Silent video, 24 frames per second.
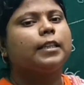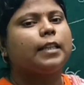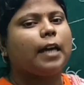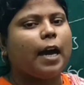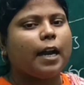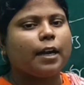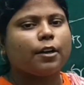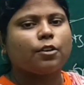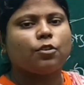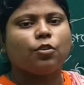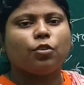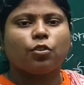
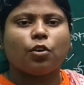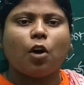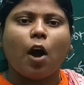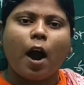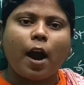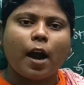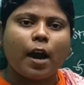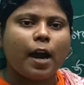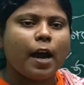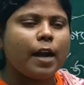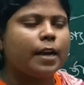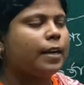তার কোনো
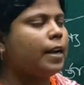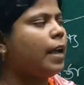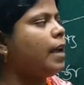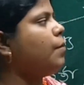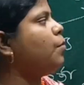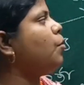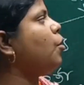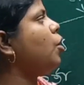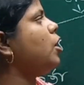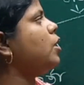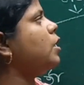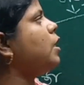আকার নেই
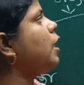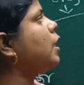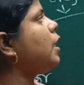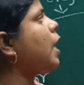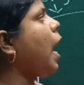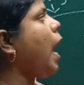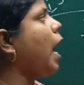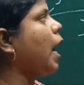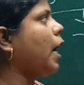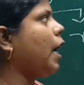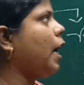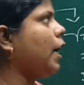বলে সেটা
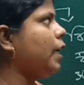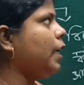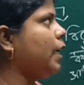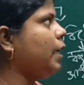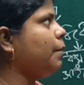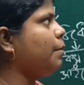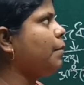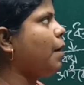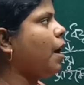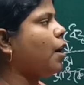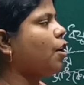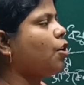
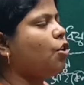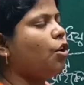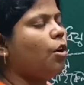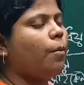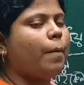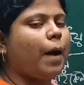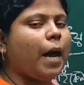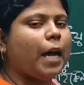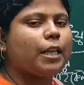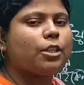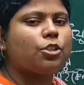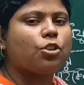আকারহীন বাক্য
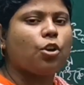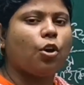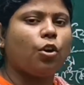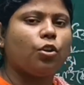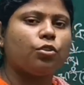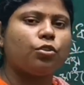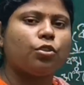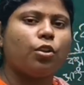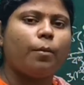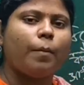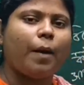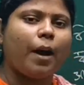বা
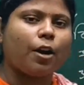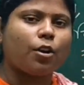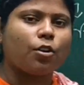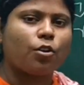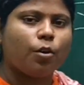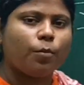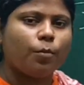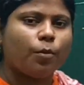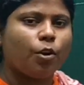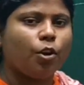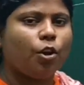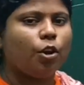ছন্দ বাক্য
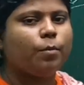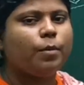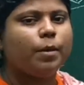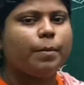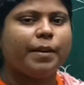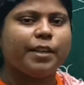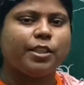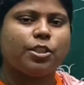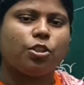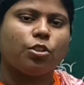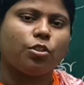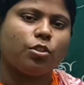বলেও
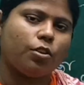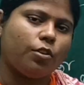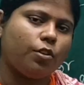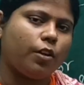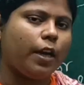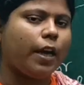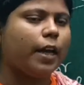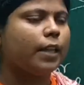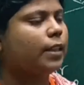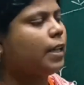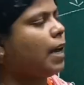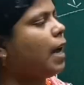বিবেচিত
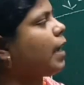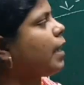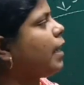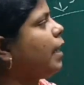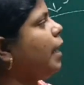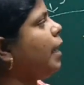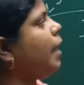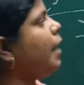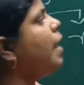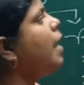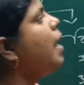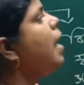হয়ে
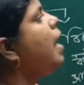থাকে